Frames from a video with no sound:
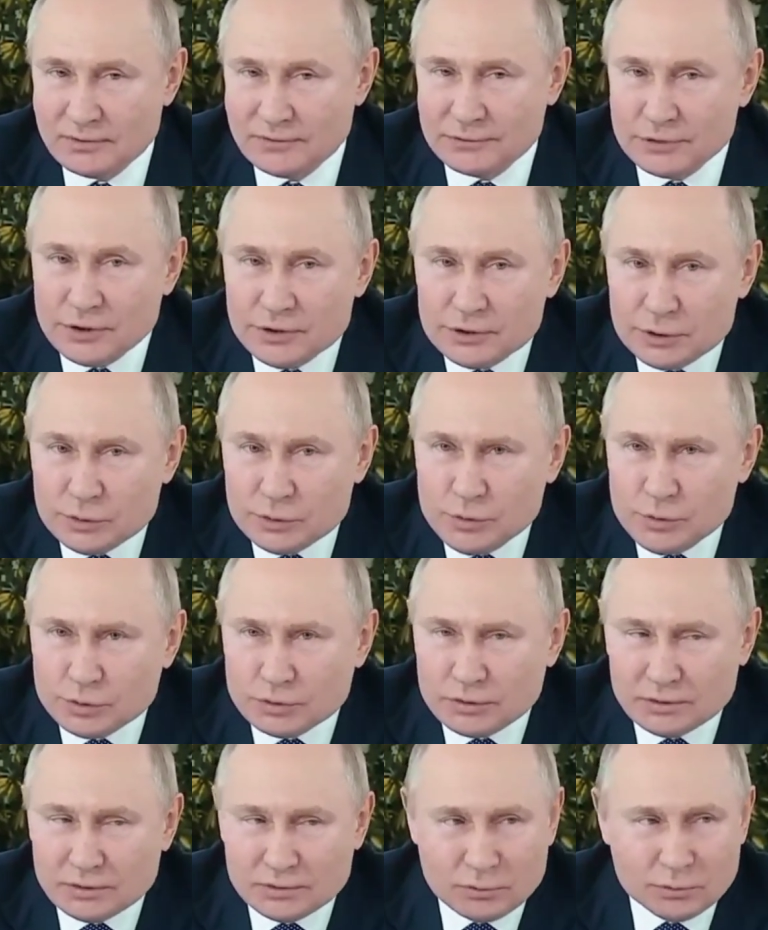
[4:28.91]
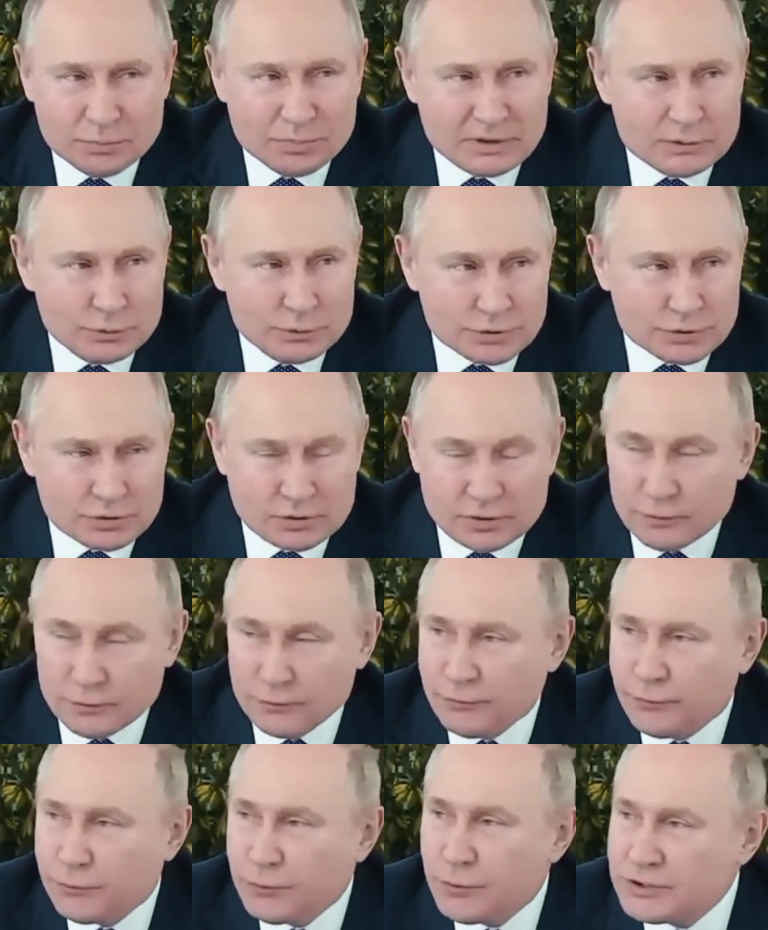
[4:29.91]
Все эти годы, ну послушайте,
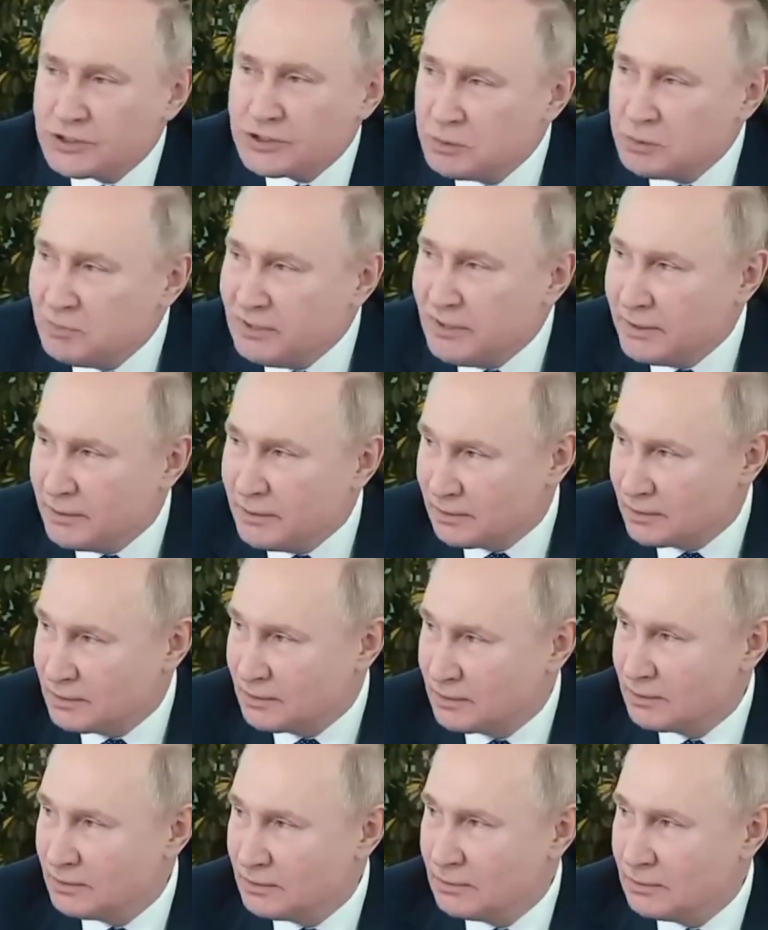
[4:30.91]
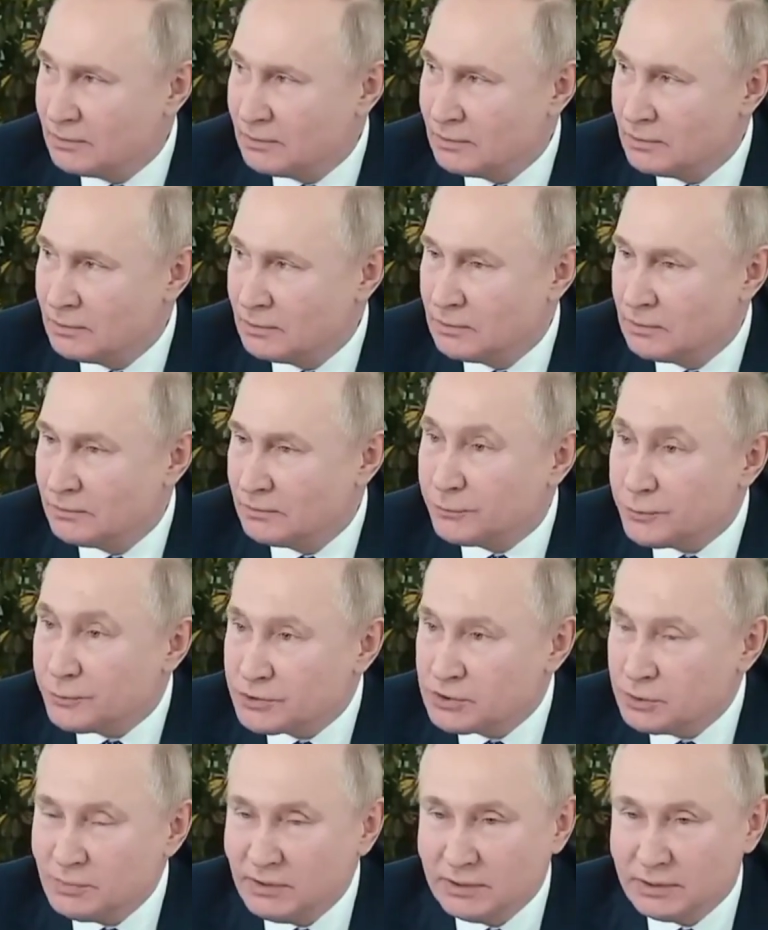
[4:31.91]
8 лет.
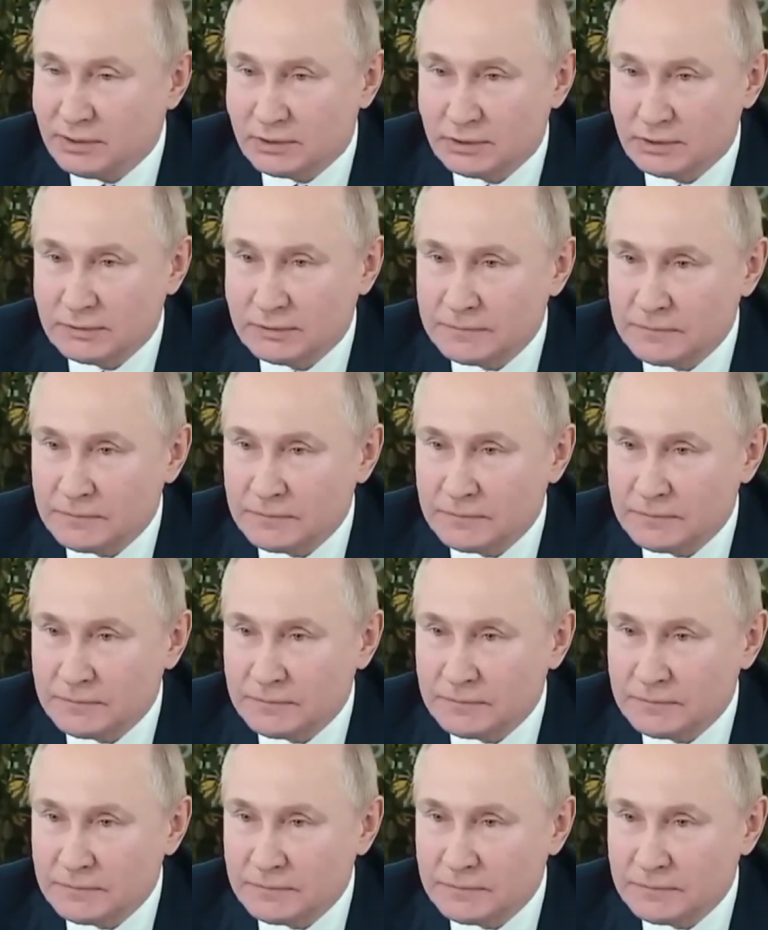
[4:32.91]
8 лет.